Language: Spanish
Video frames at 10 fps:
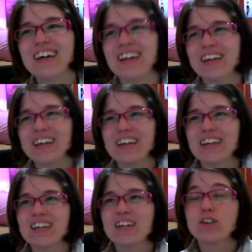
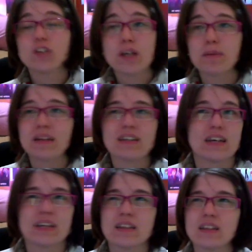y no sé qué pasa,
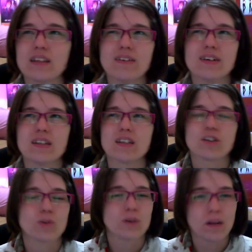que intentaban
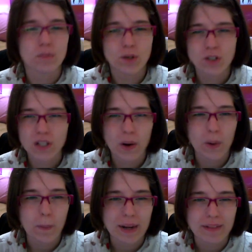destruir el bosque o
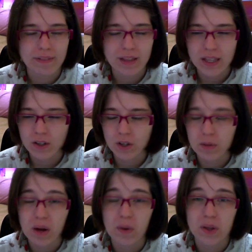algo parecido, no
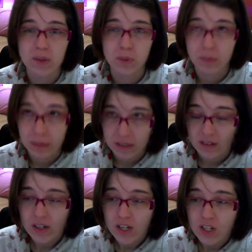me acuerdo muy bien.
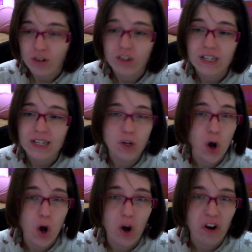Solo sé que
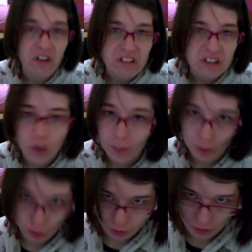no, me
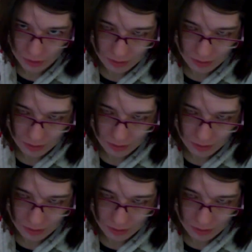gustó.